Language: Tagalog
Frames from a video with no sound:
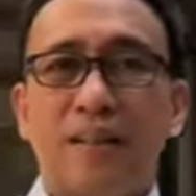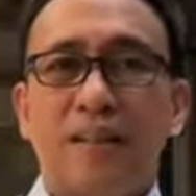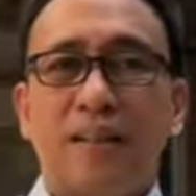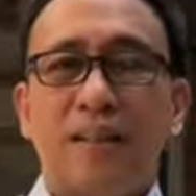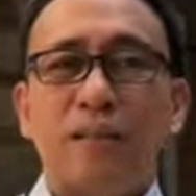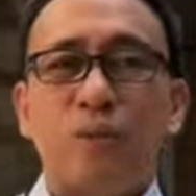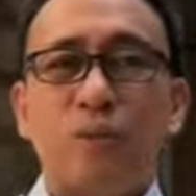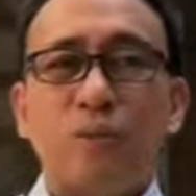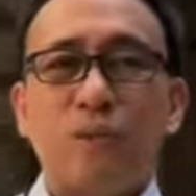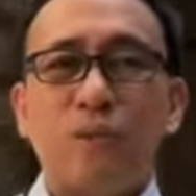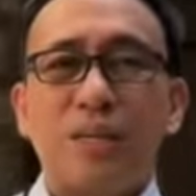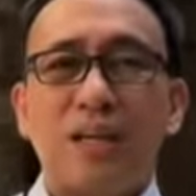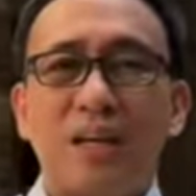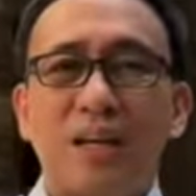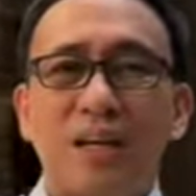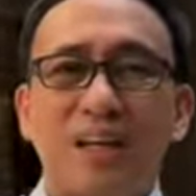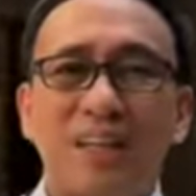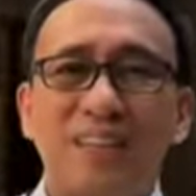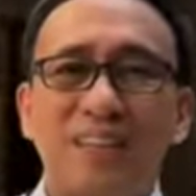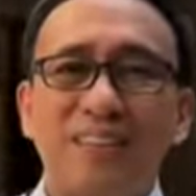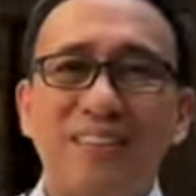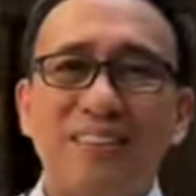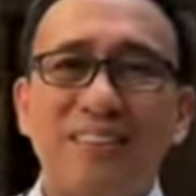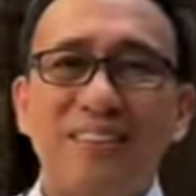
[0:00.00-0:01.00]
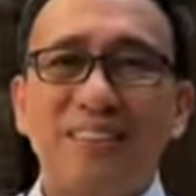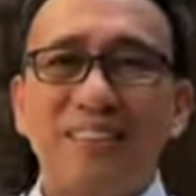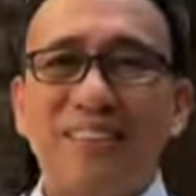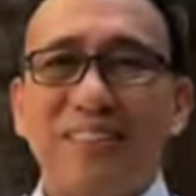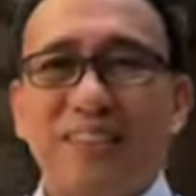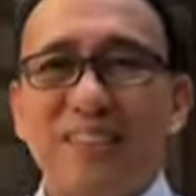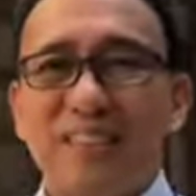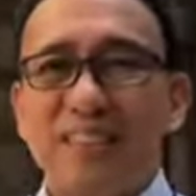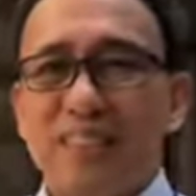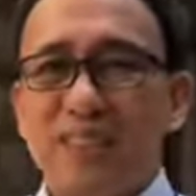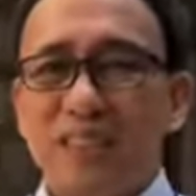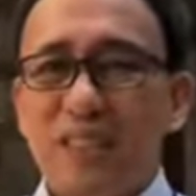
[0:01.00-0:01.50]
Na kung saan,
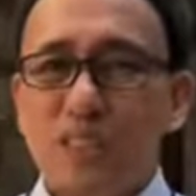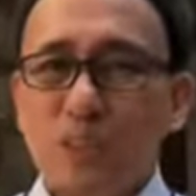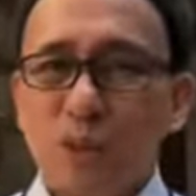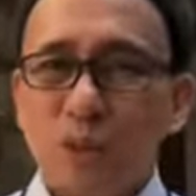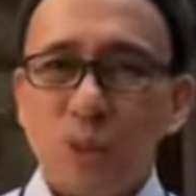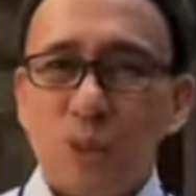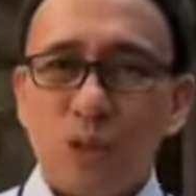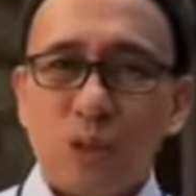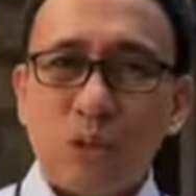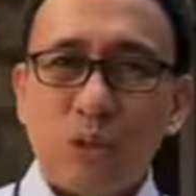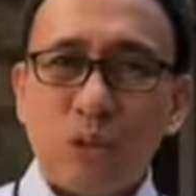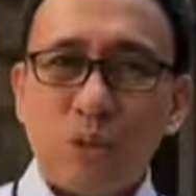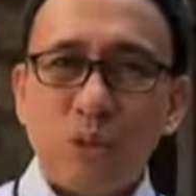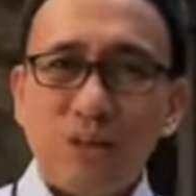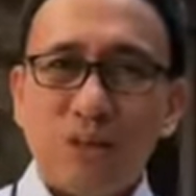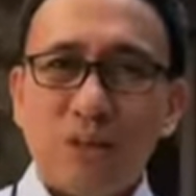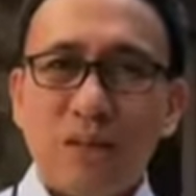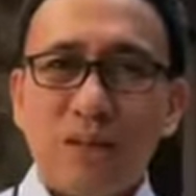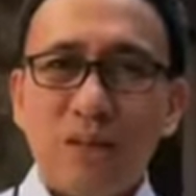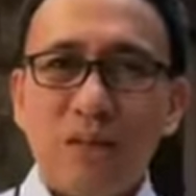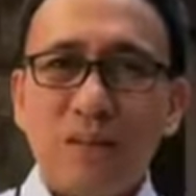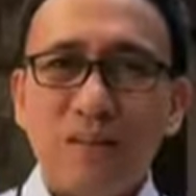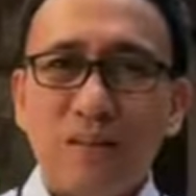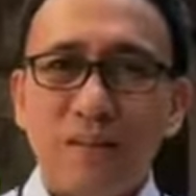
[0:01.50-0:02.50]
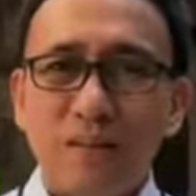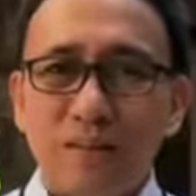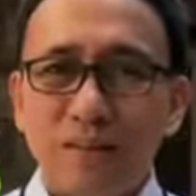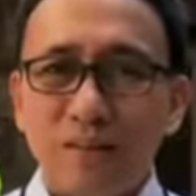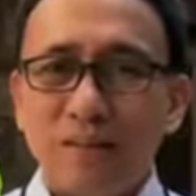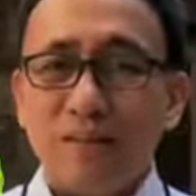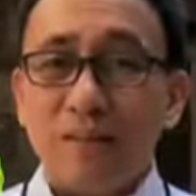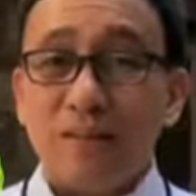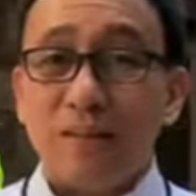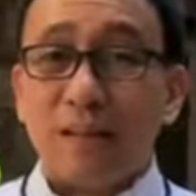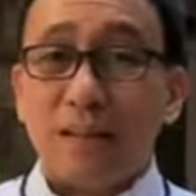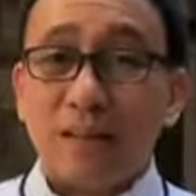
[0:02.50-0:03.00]
sa sitwasyon niyang
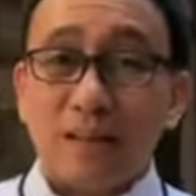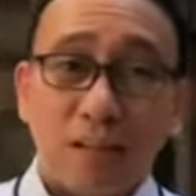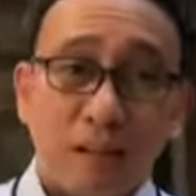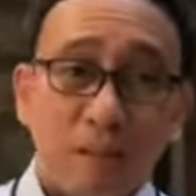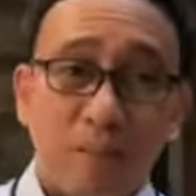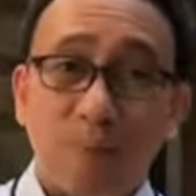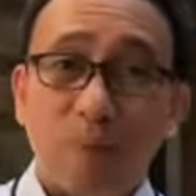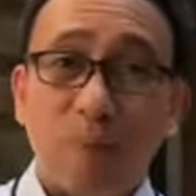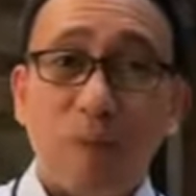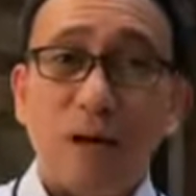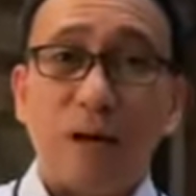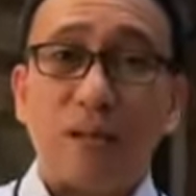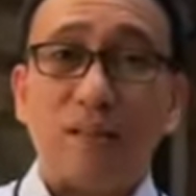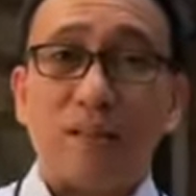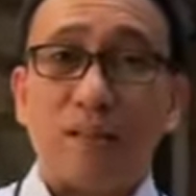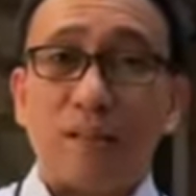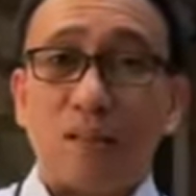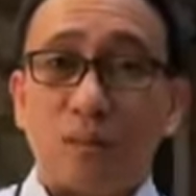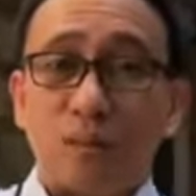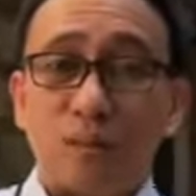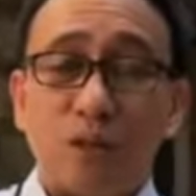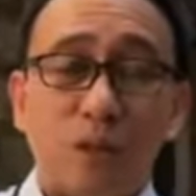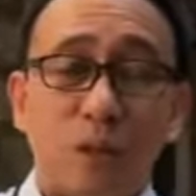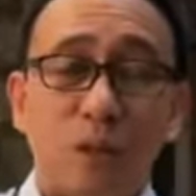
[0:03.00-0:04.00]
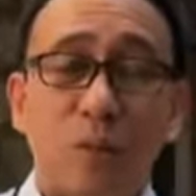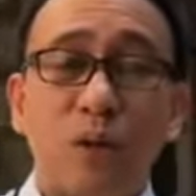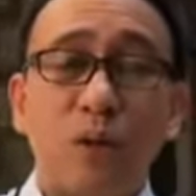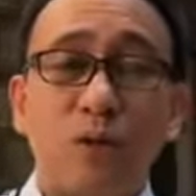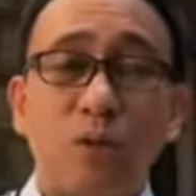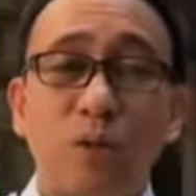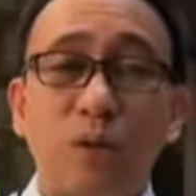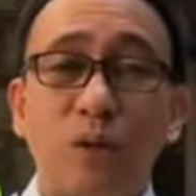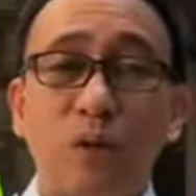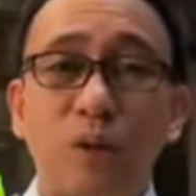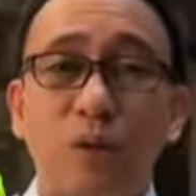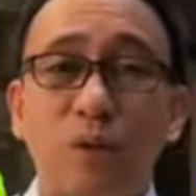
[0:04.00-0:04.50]
natagpuan dito sa
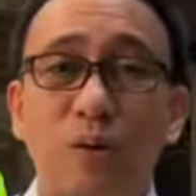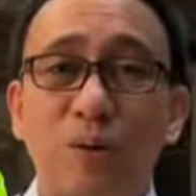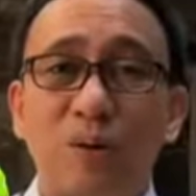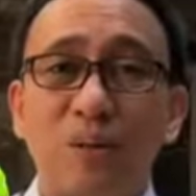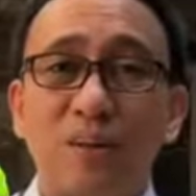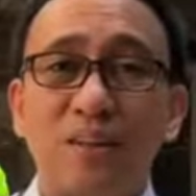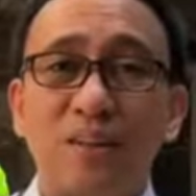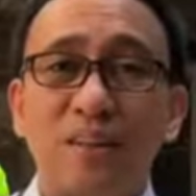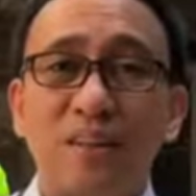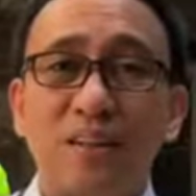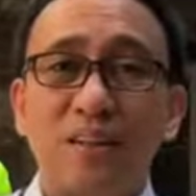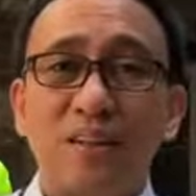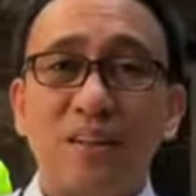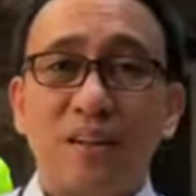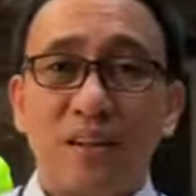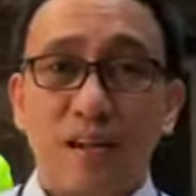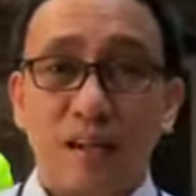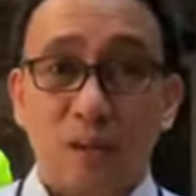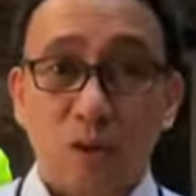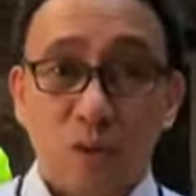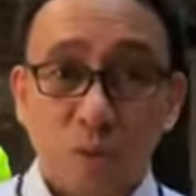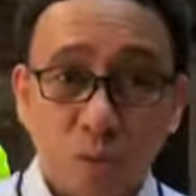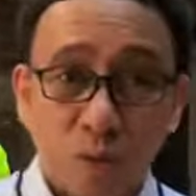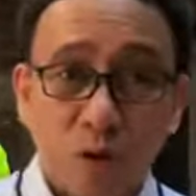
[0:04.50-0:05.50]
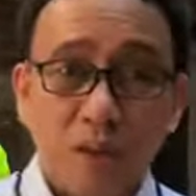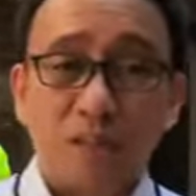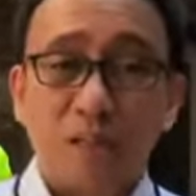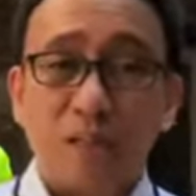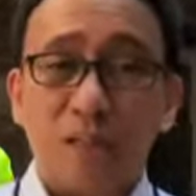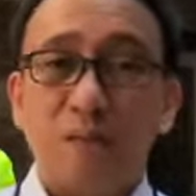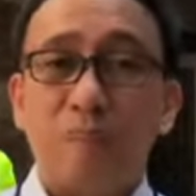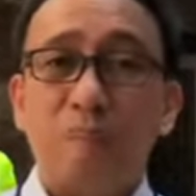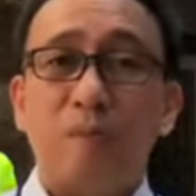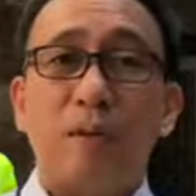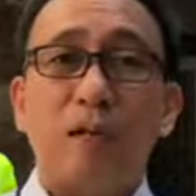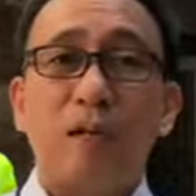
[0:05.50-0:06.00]
kwento ni Lord, ay gumawa siya
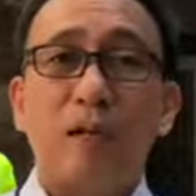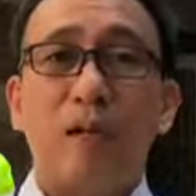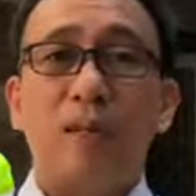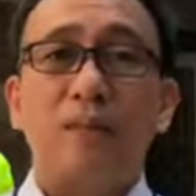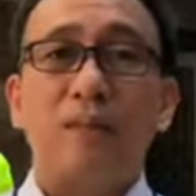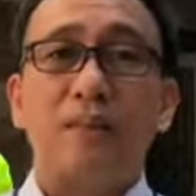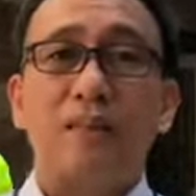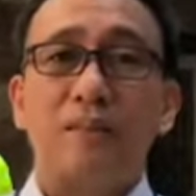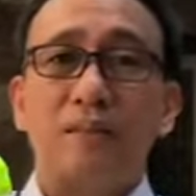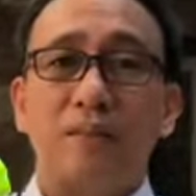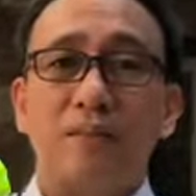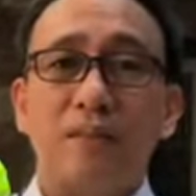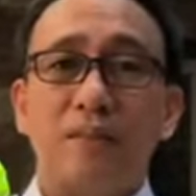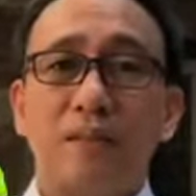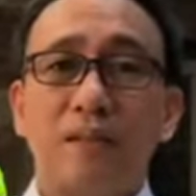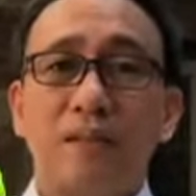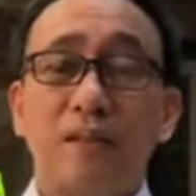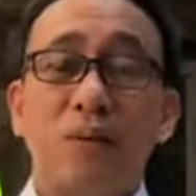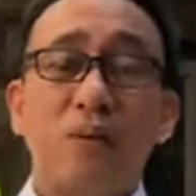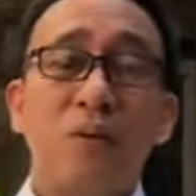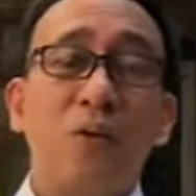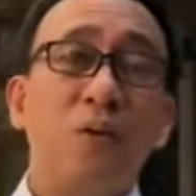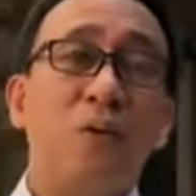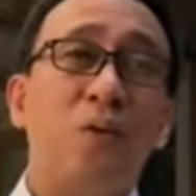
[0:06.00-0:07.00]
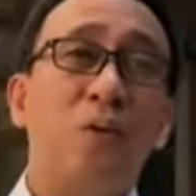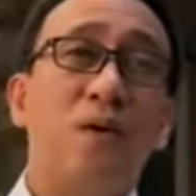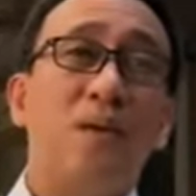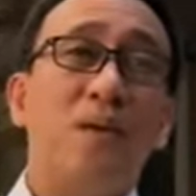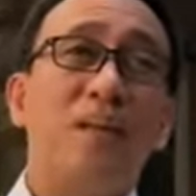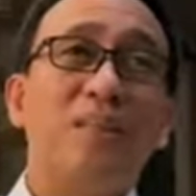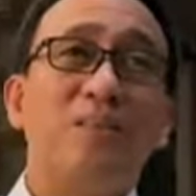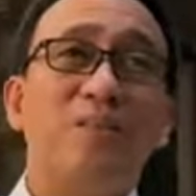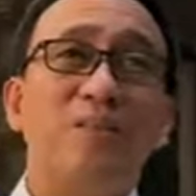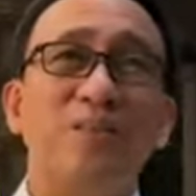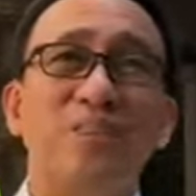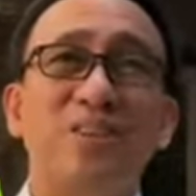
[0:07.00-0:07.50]
ng paraan. Oo
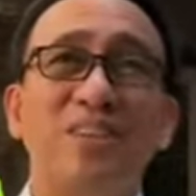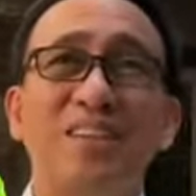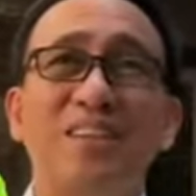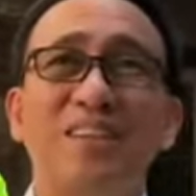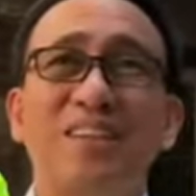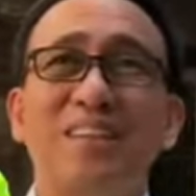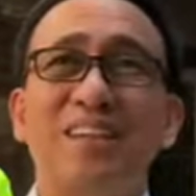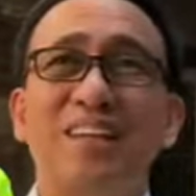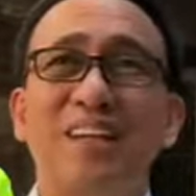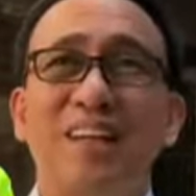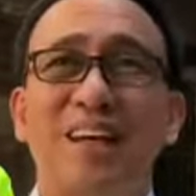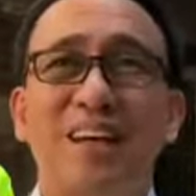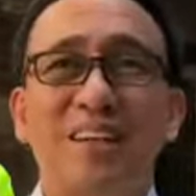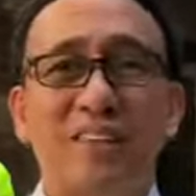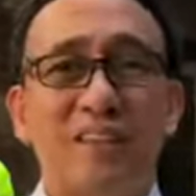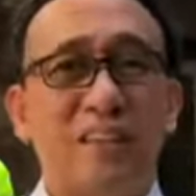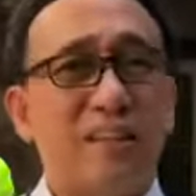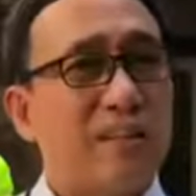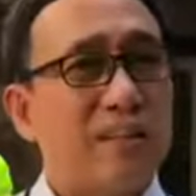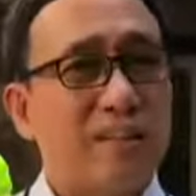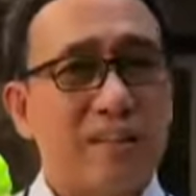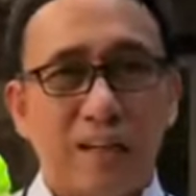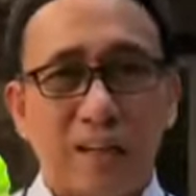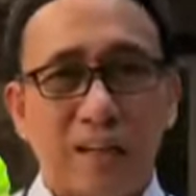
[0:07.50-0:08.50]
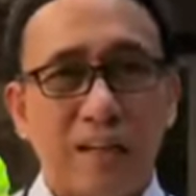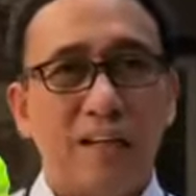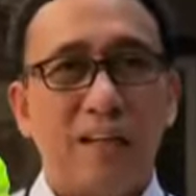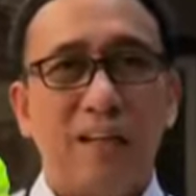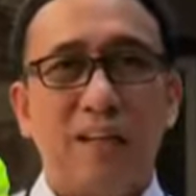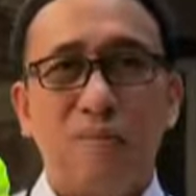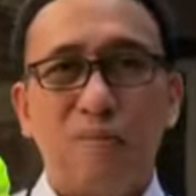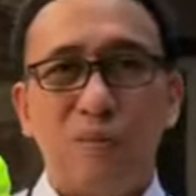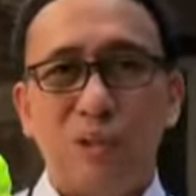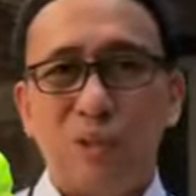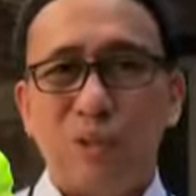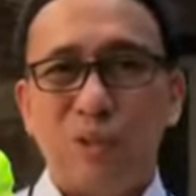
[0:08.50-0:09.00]
nga't kung titingnan natin ay
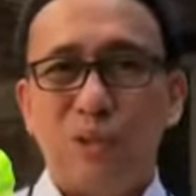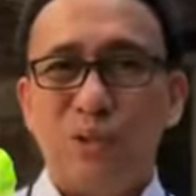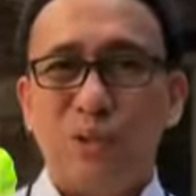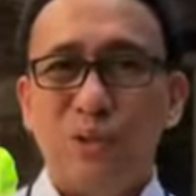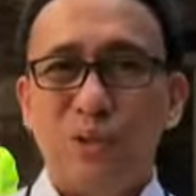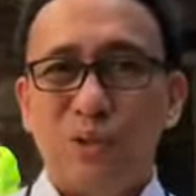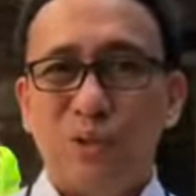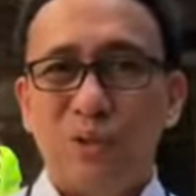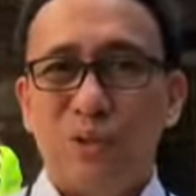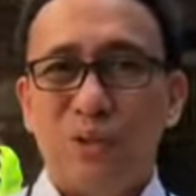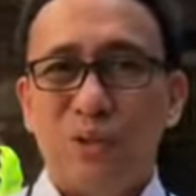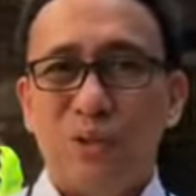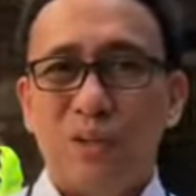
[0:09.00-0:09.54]
talagang medyo